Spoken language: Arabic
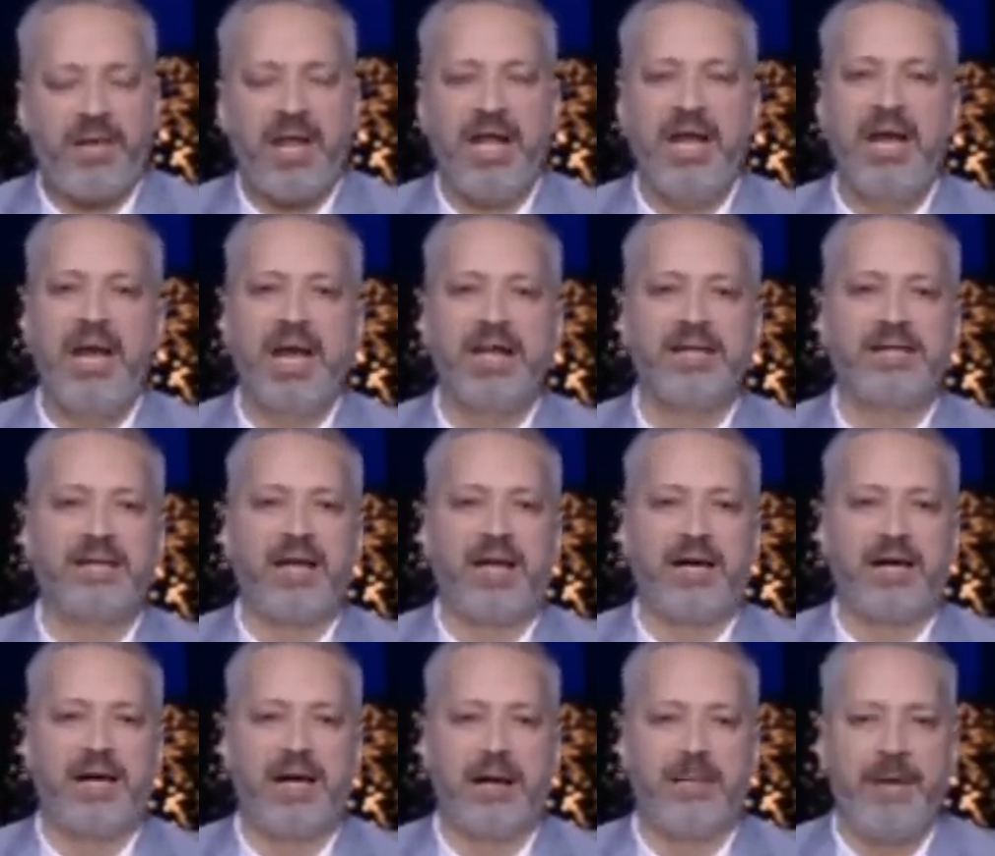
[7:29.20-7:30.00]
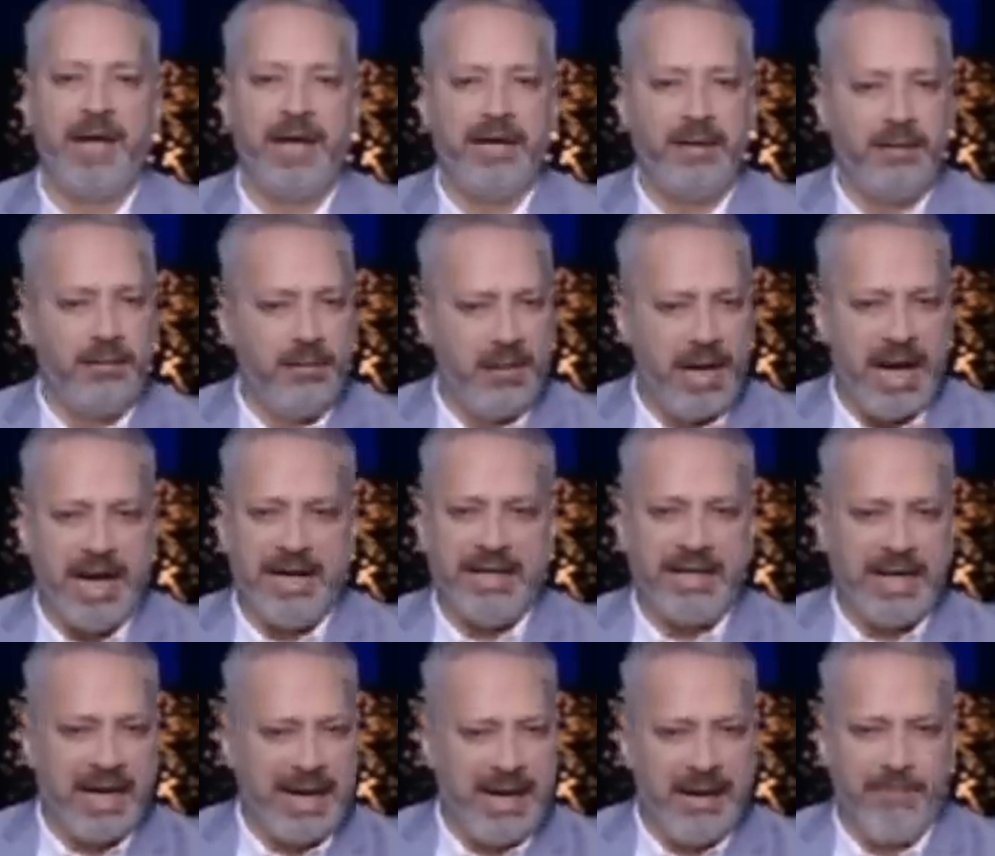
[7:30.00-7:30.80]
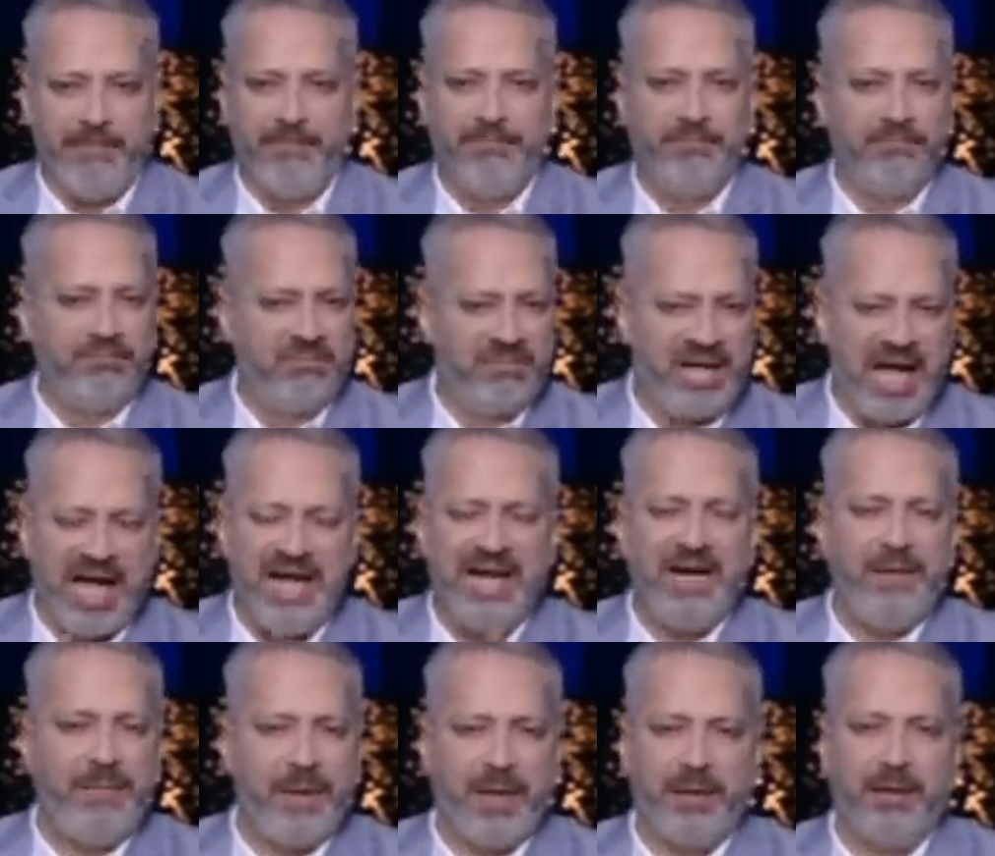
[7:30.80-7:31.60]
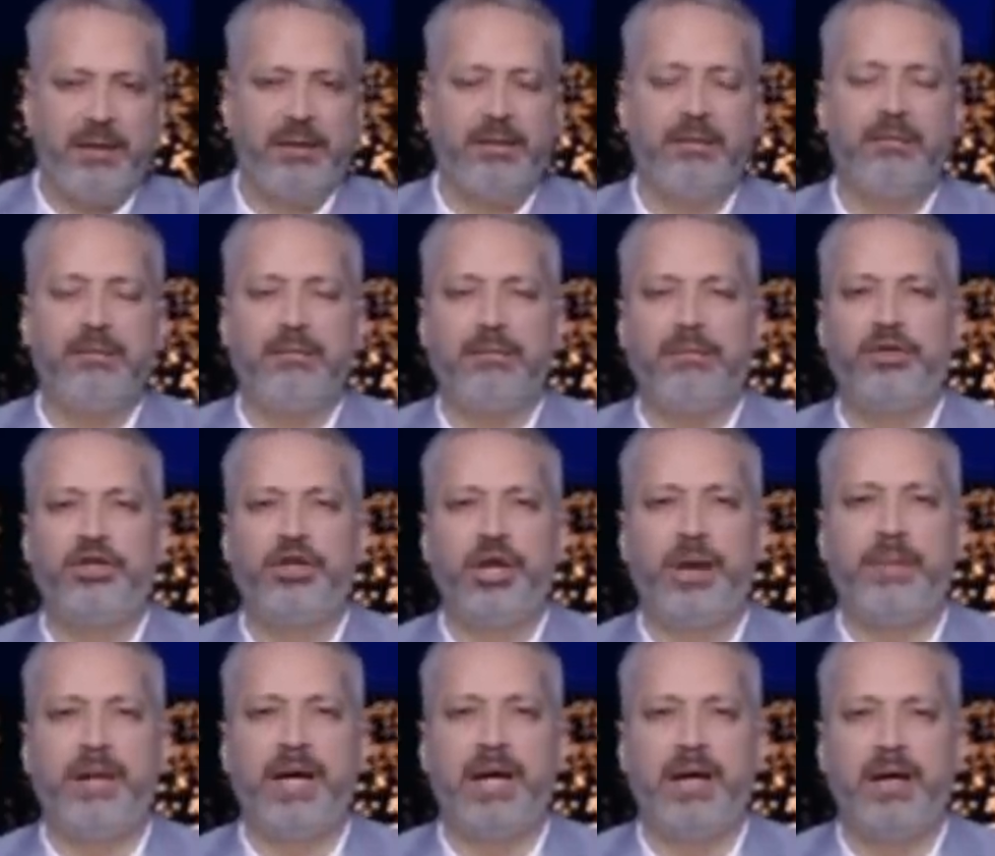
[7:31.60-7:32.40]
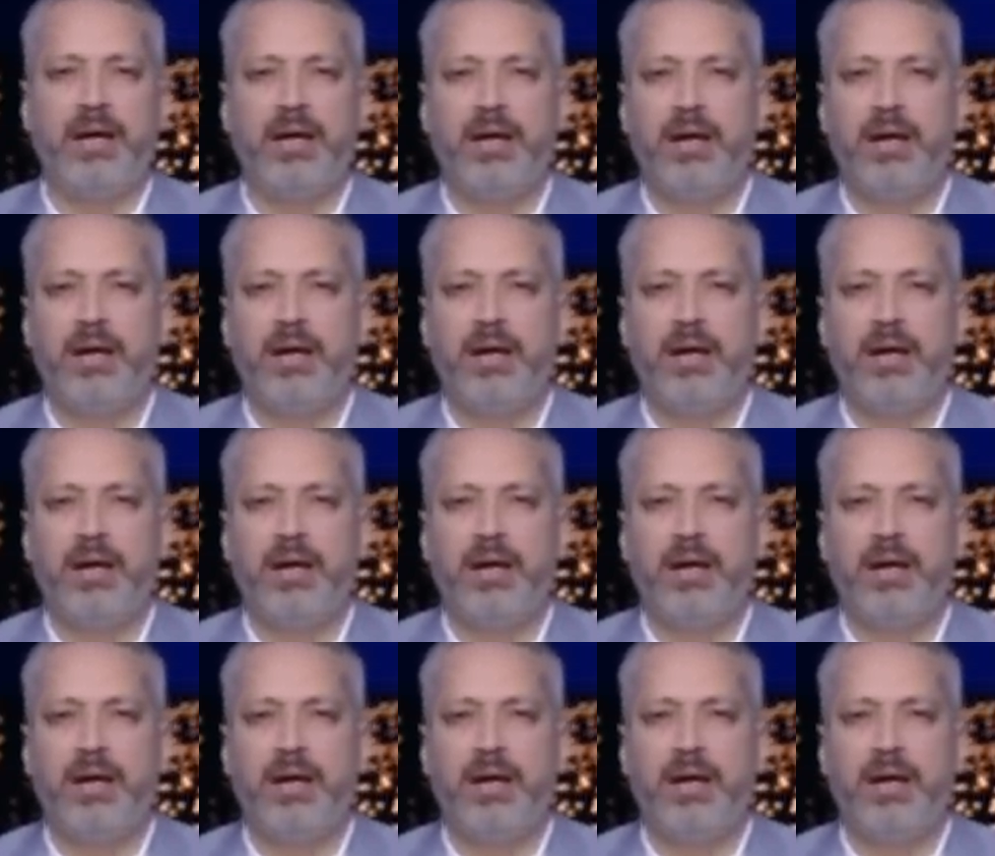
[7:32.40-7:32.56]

الازهر كمان قال كلام تقريبا شبه